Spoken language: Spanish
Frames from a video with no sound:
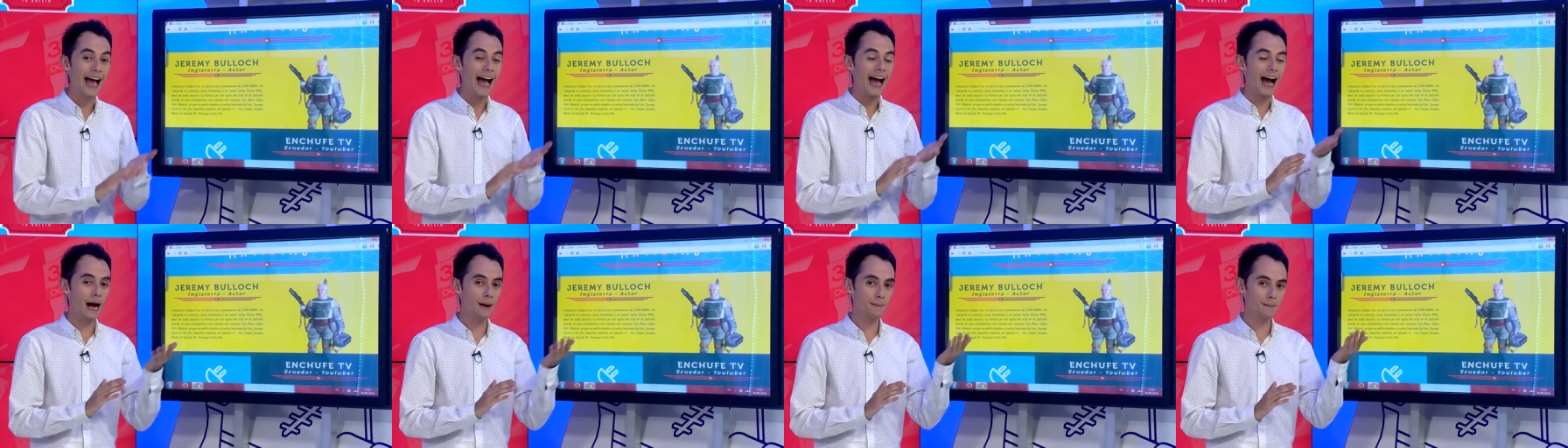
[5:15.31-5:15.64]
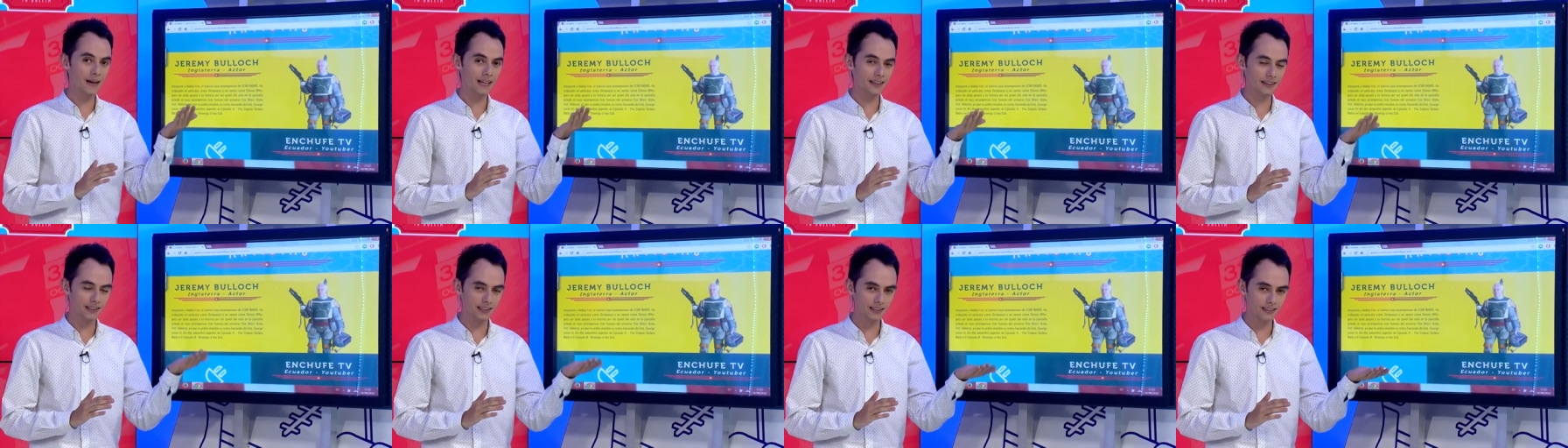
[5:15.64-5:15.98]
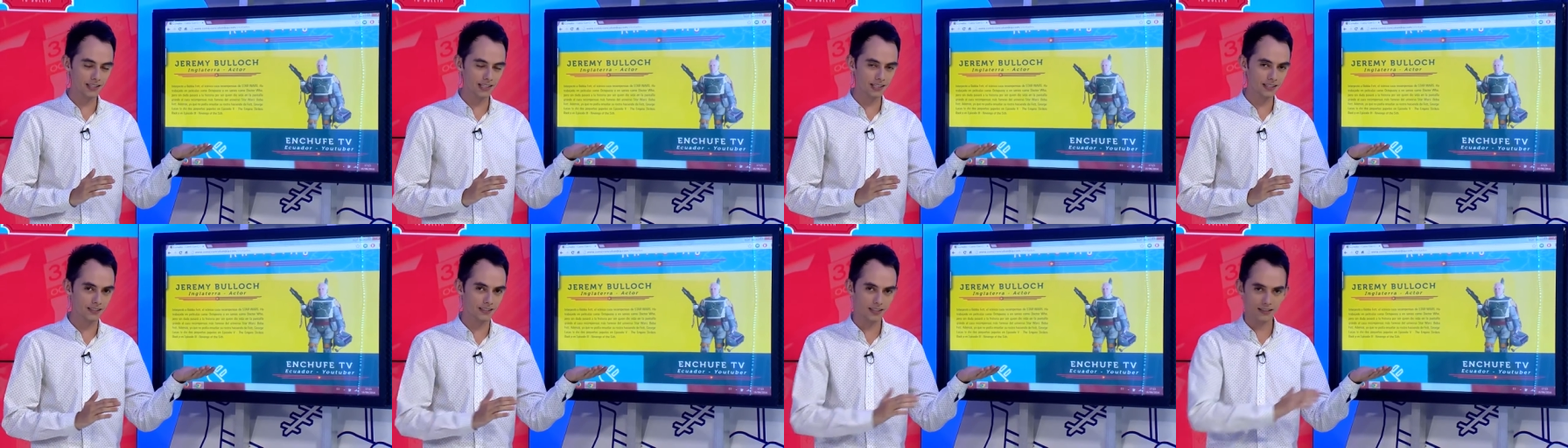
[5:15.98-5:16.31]
amantes
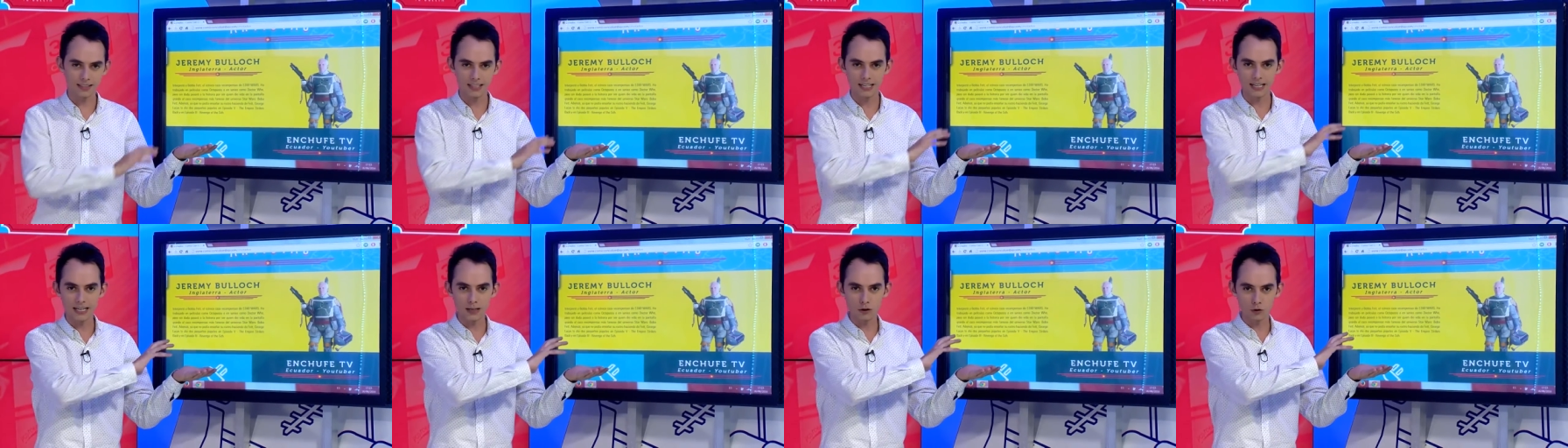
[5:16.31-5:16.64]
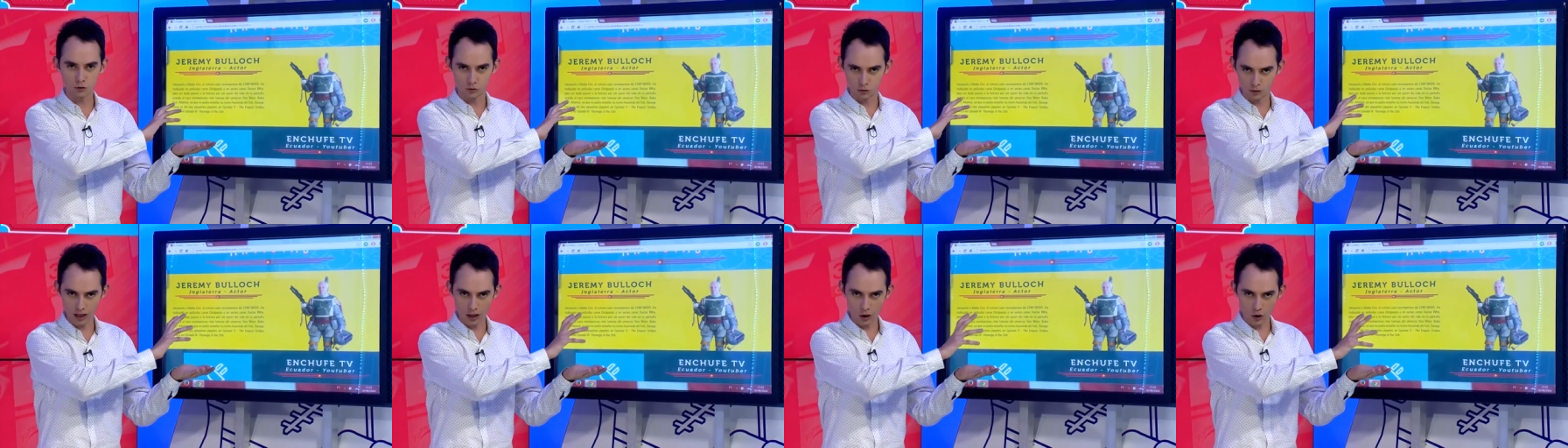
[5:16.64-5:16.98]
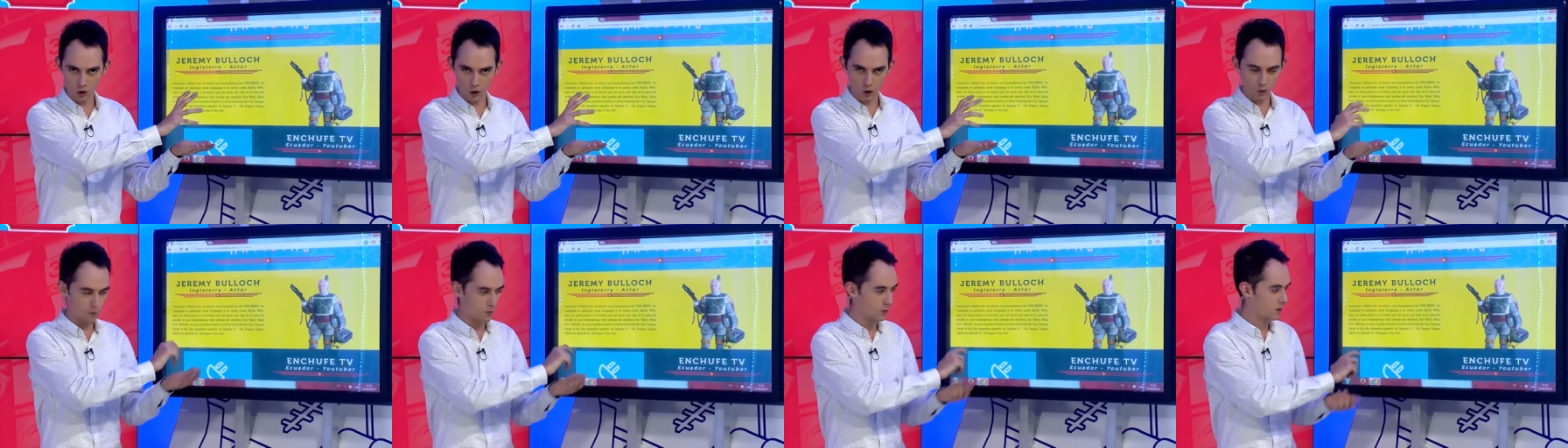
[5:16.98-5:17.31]
de esta serie y usted
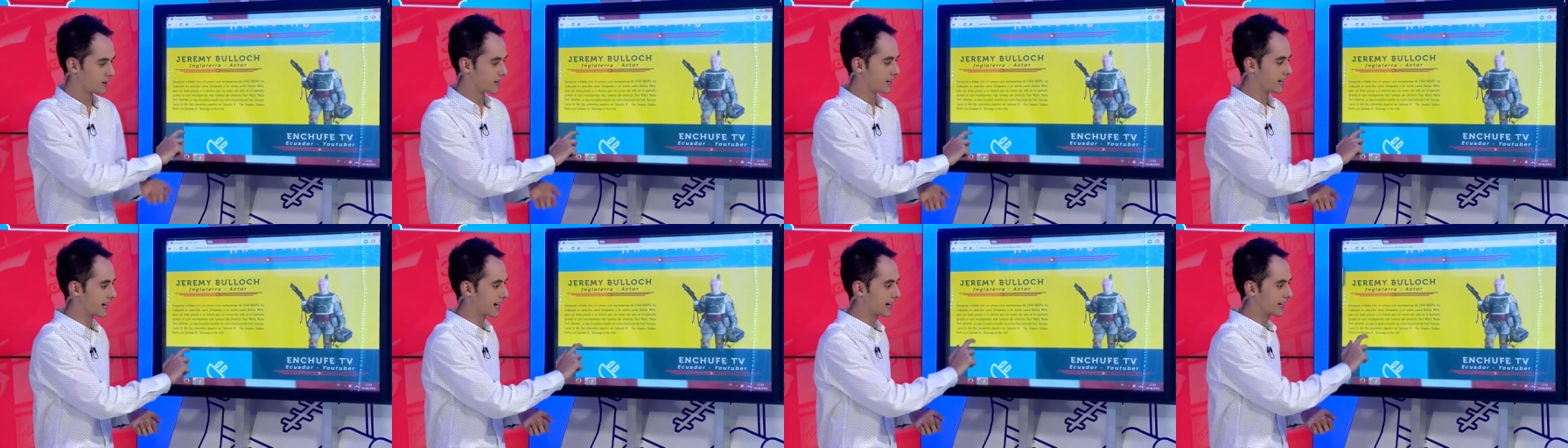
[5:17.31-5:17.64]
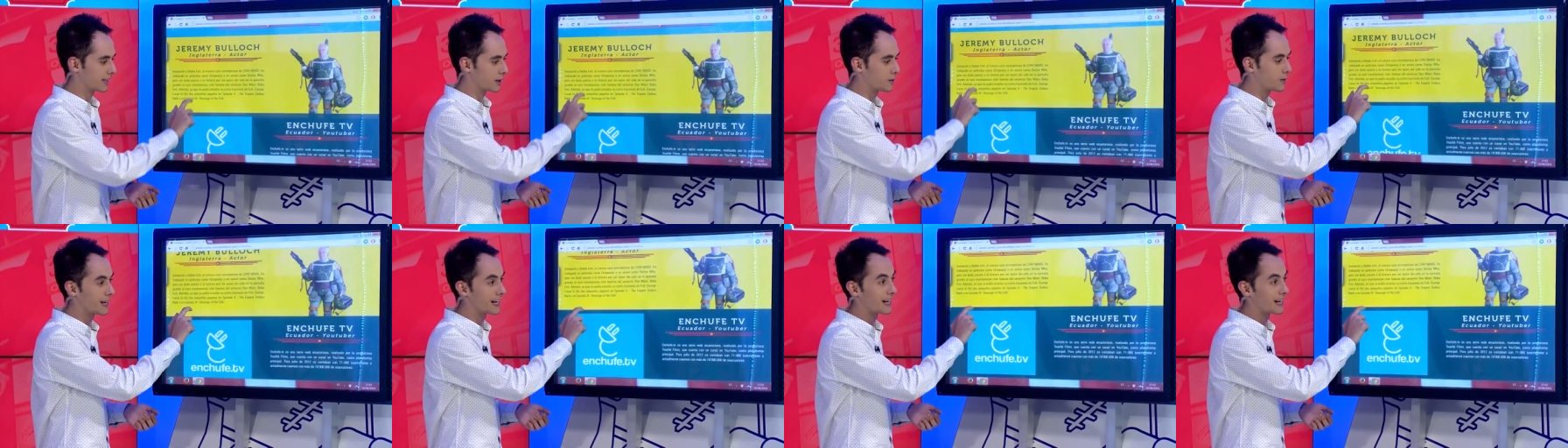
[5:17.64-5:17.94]
no lo puede dejar de ver.